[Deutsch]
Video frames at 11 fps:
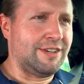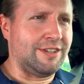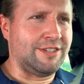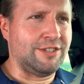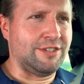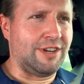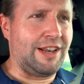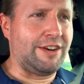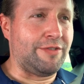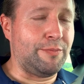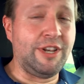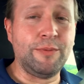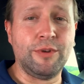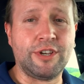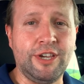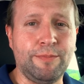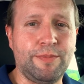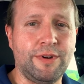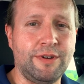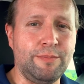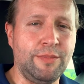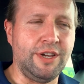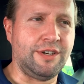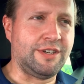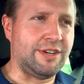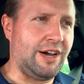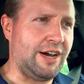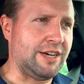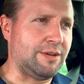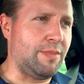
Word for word: Das ist ein kleiner Familienbetrieb mit acht